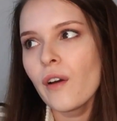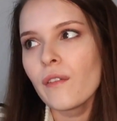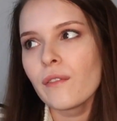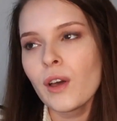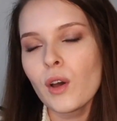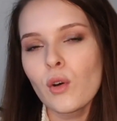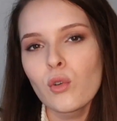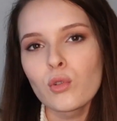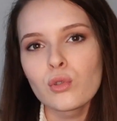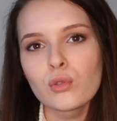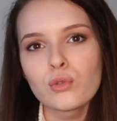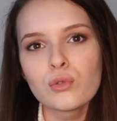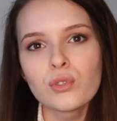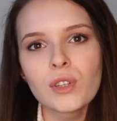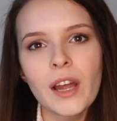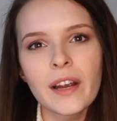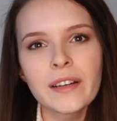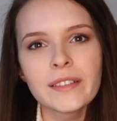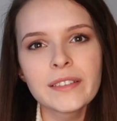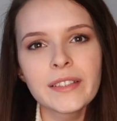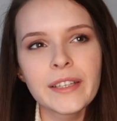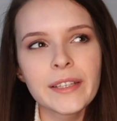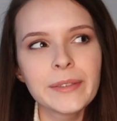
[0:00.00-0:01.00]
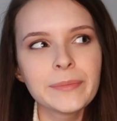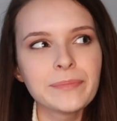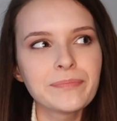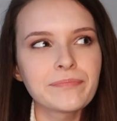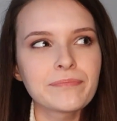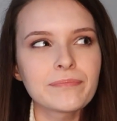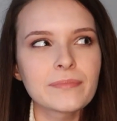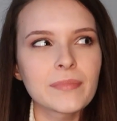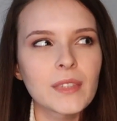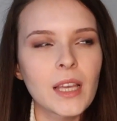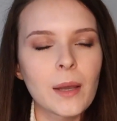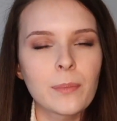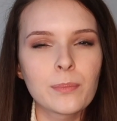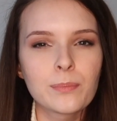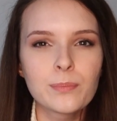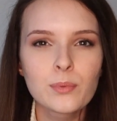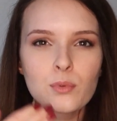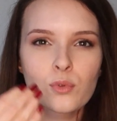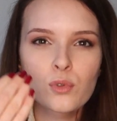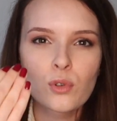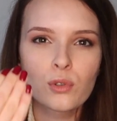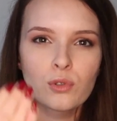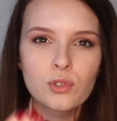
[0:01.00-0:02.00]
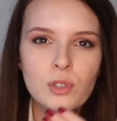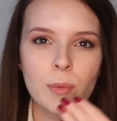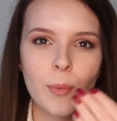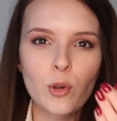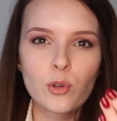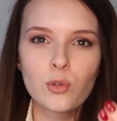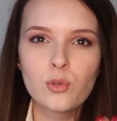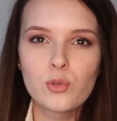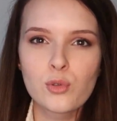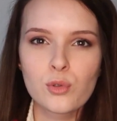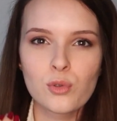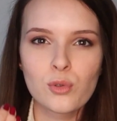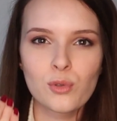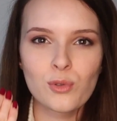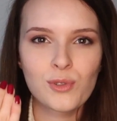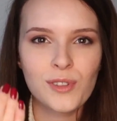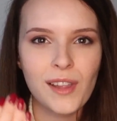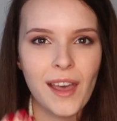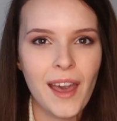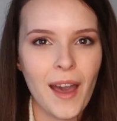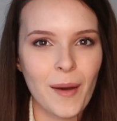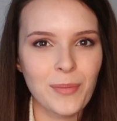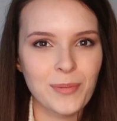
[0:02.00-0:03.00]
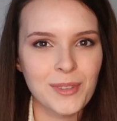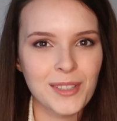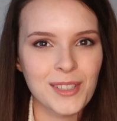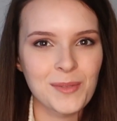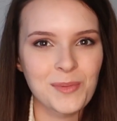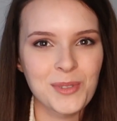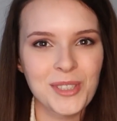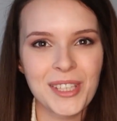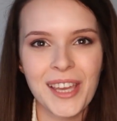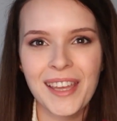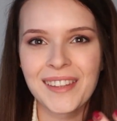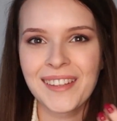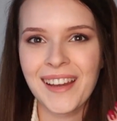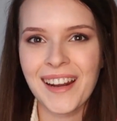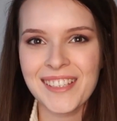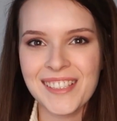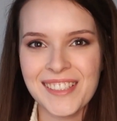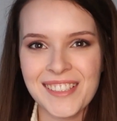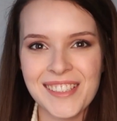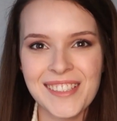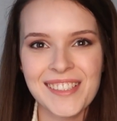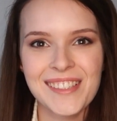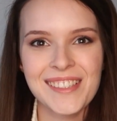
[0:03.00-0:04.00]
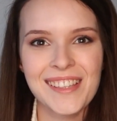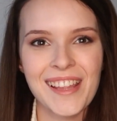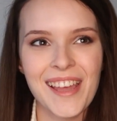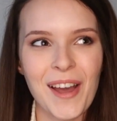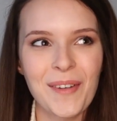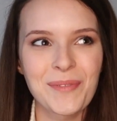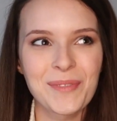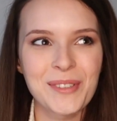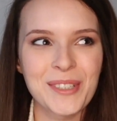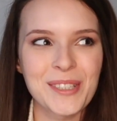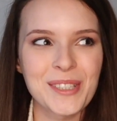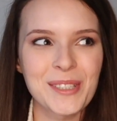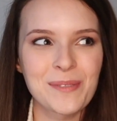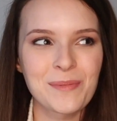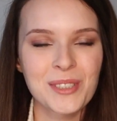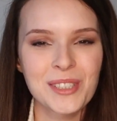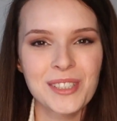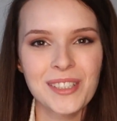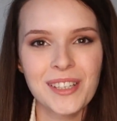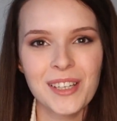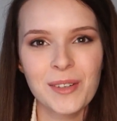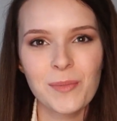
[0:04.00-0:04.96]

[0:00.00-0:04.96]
Ve o günlerde ya bu sonuçta böyle yüzünüzle yaptığınız bir şey, enerjinizle yaptığınız bir şey.